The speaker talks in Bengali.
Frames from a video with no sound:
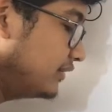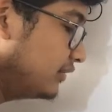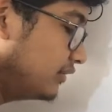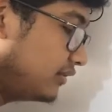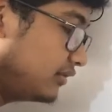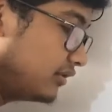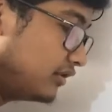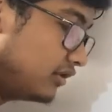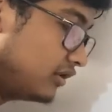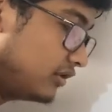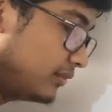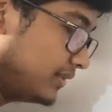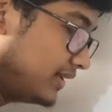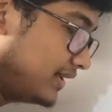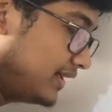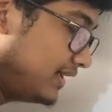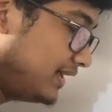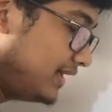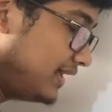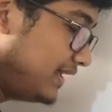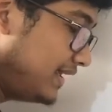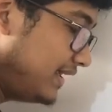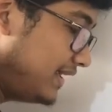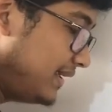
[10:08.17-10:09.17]
ইকুয়াল টু হবে
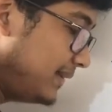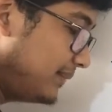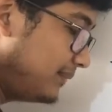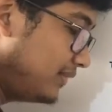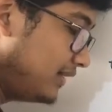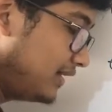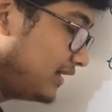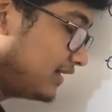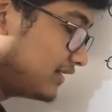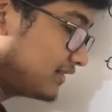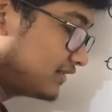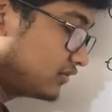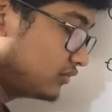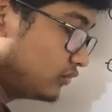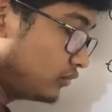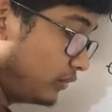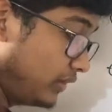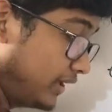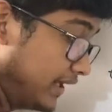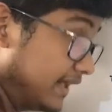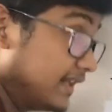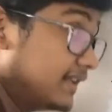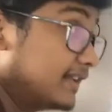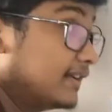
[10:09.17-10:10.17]
এ প্লাস
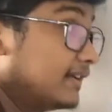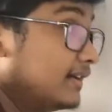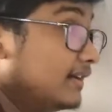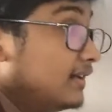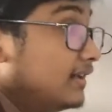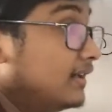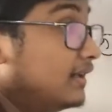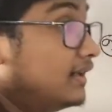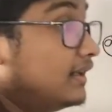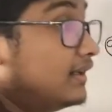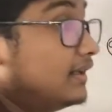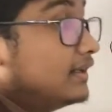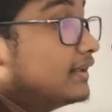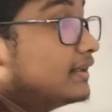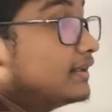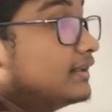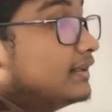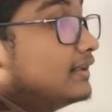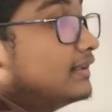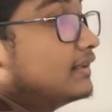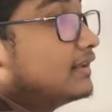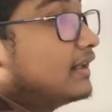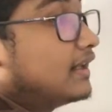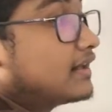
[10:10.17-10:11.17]
ওয়াই তাই না
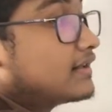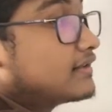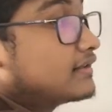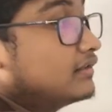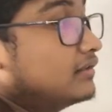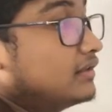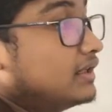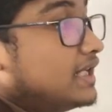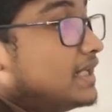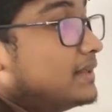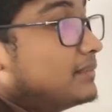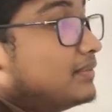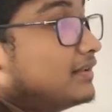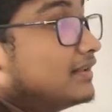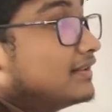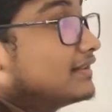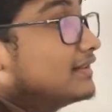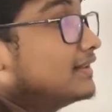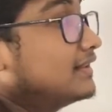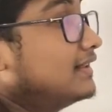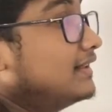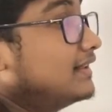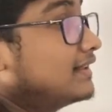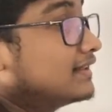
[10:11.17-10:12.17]
এখানে আসছিল এ প্লাস
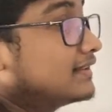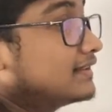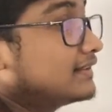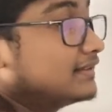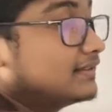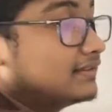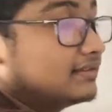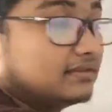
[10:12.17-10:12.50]
এক্স